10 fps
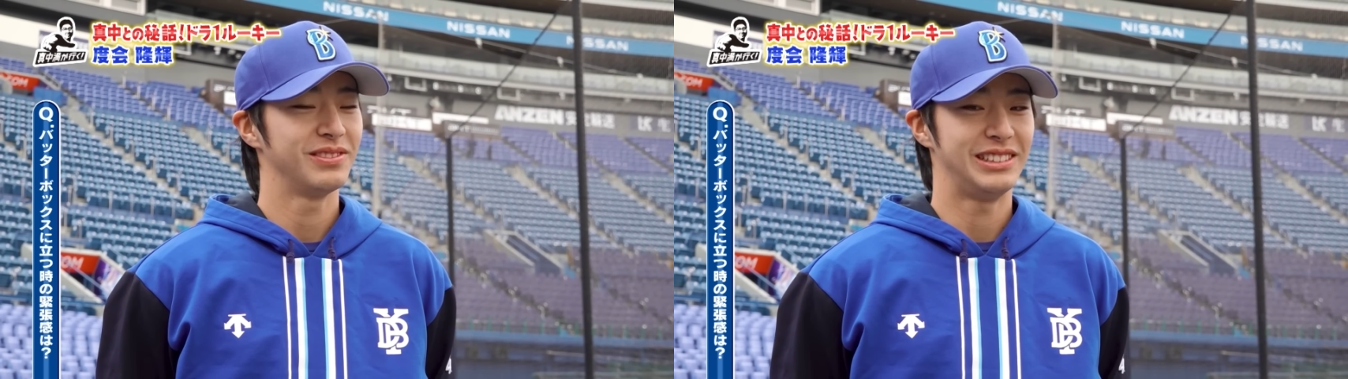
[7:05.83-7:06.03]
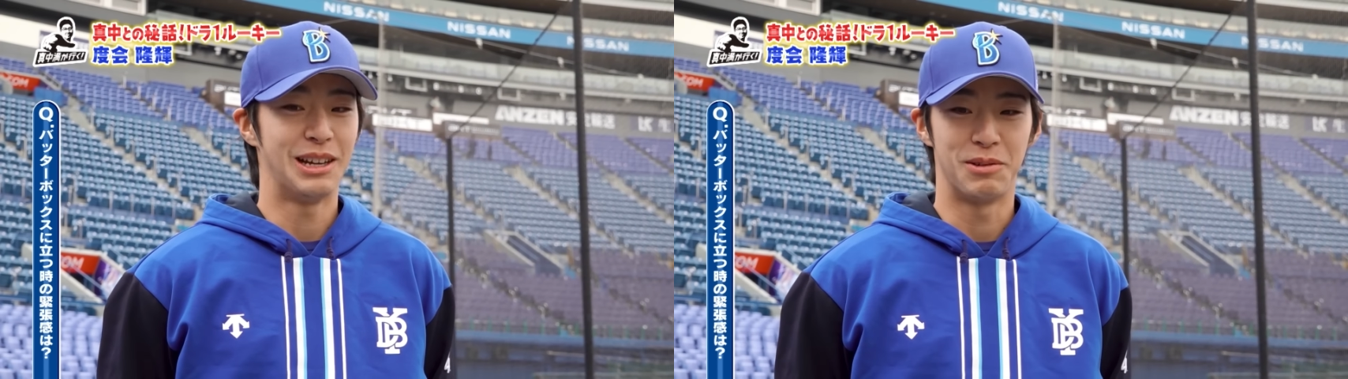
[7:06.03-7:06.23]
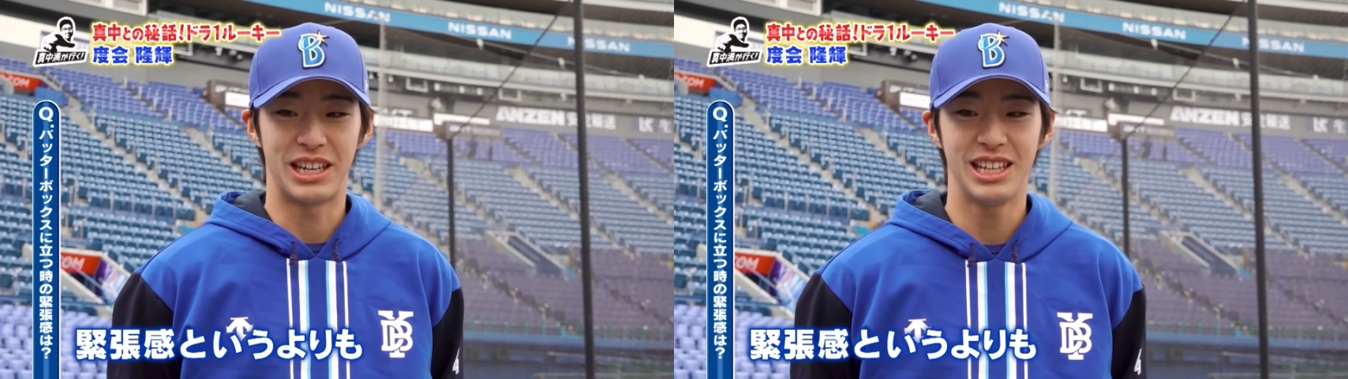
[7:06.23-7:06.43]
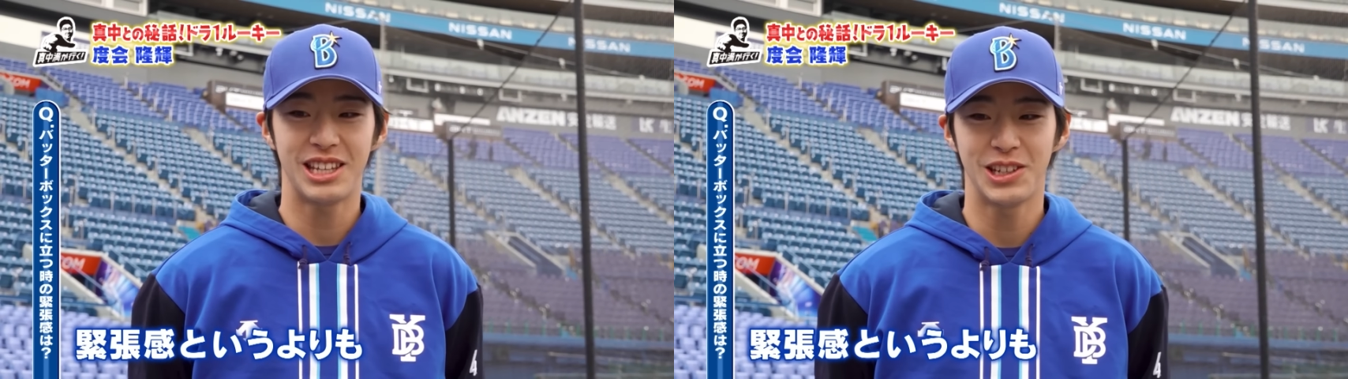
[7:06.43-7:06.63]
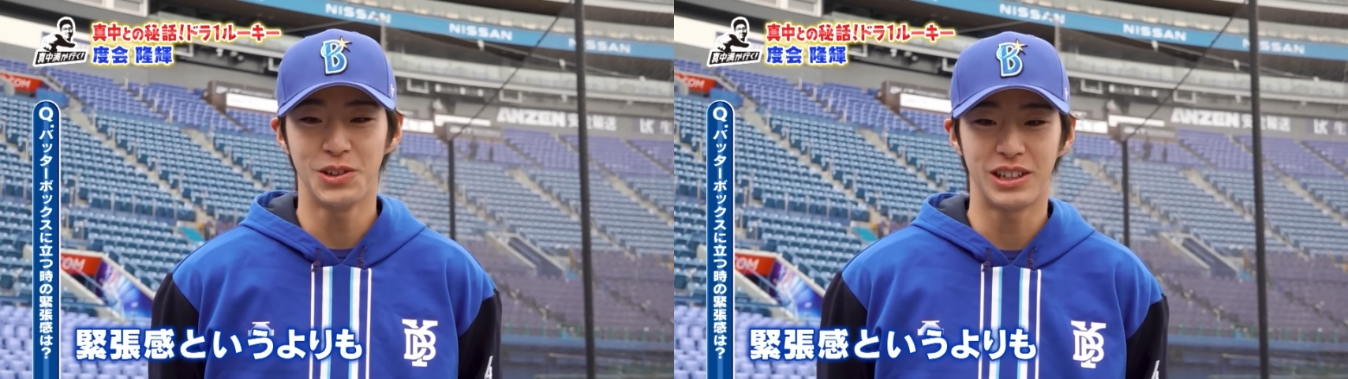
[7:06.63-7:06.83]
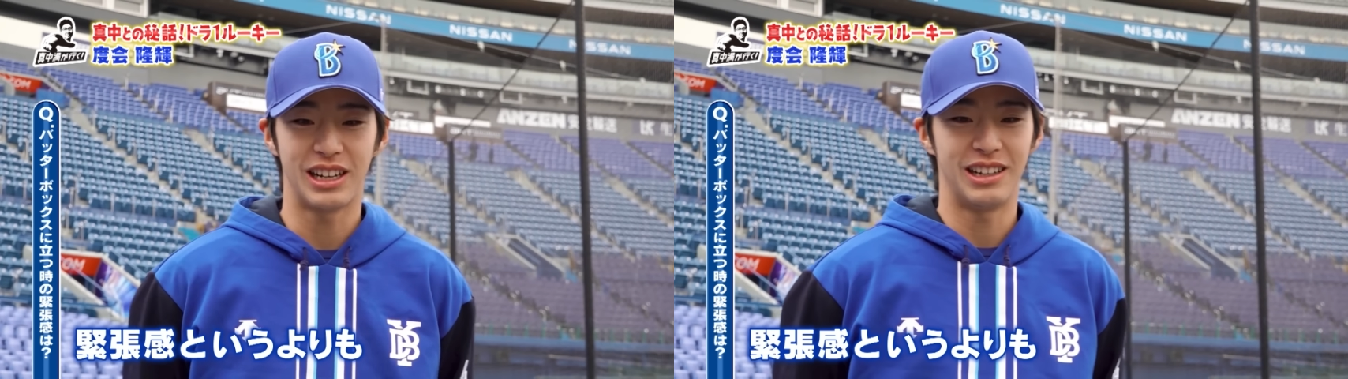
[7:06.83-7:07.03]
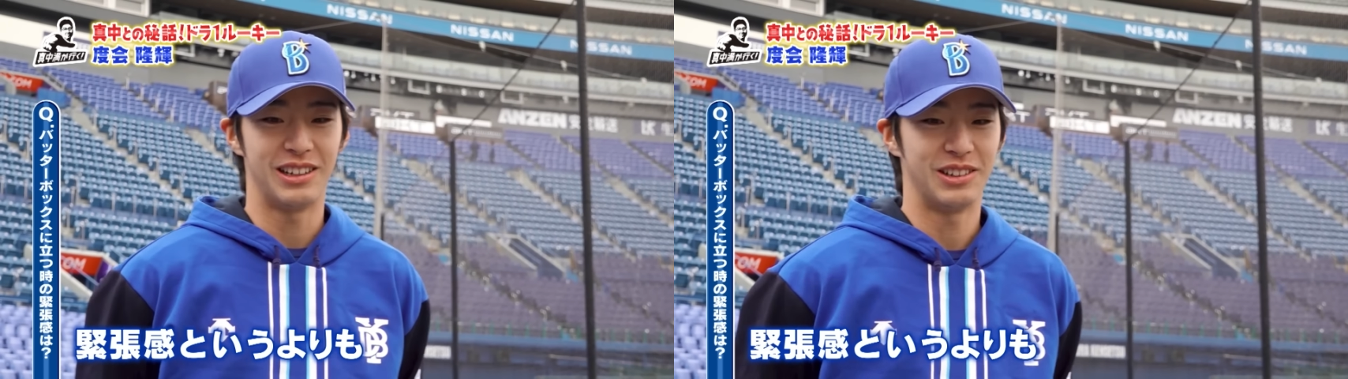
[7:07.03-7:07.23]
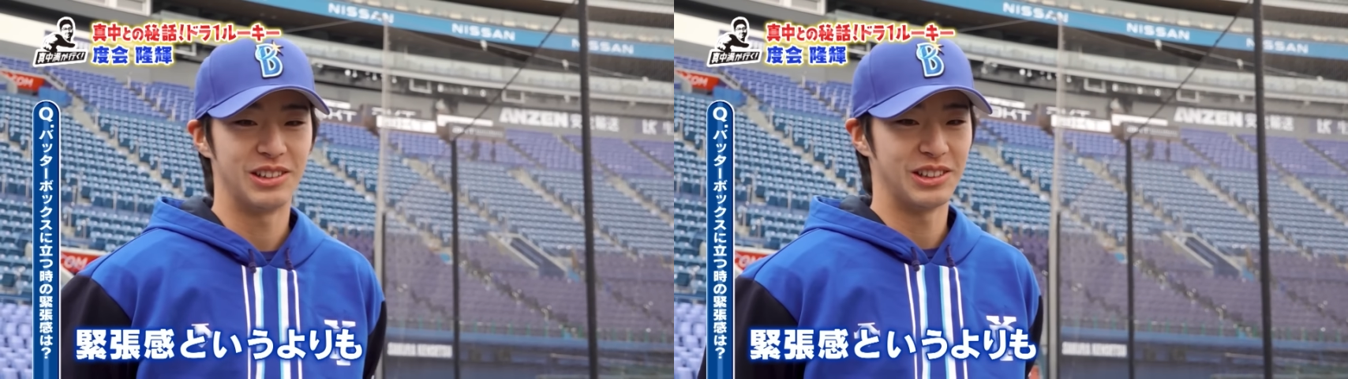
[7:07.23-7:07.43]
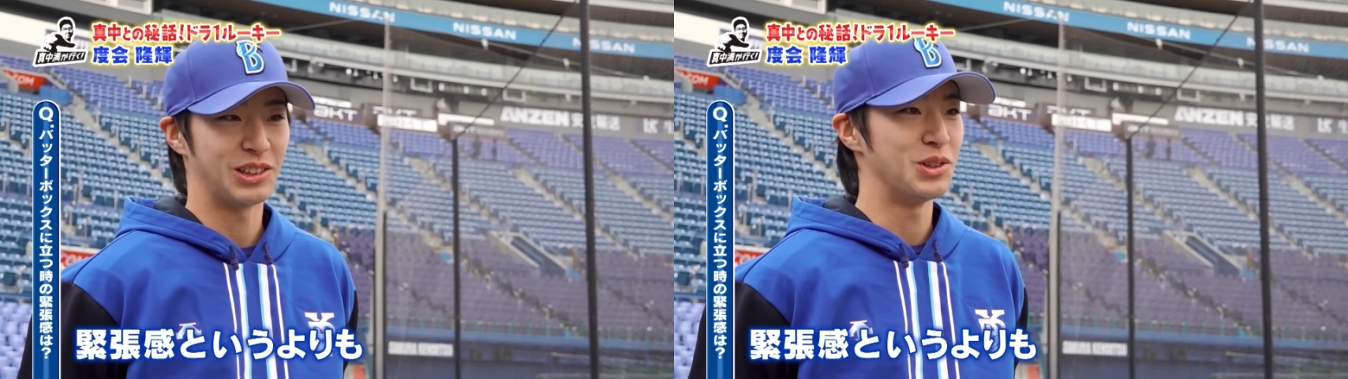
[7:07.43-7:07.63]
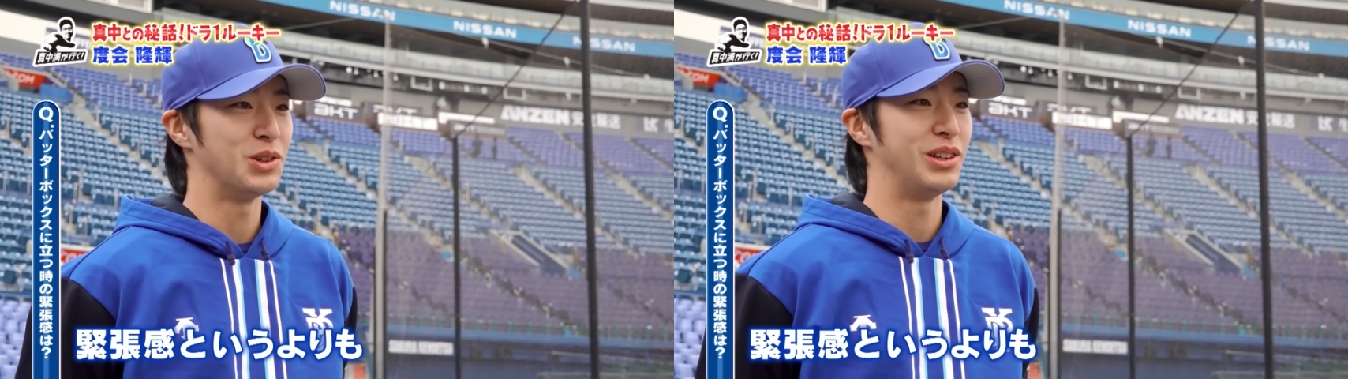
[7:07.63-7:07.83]
いやもう緊張感
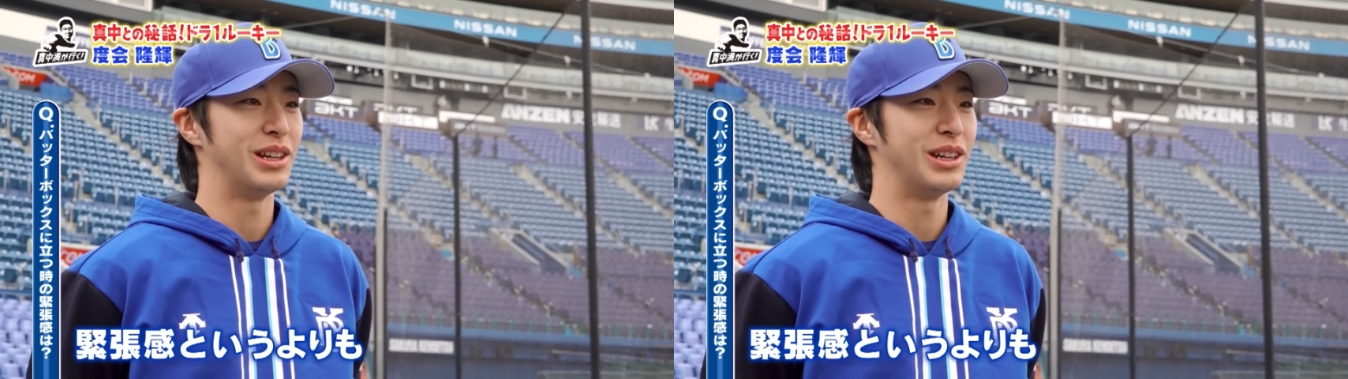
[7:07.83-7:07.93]
というよ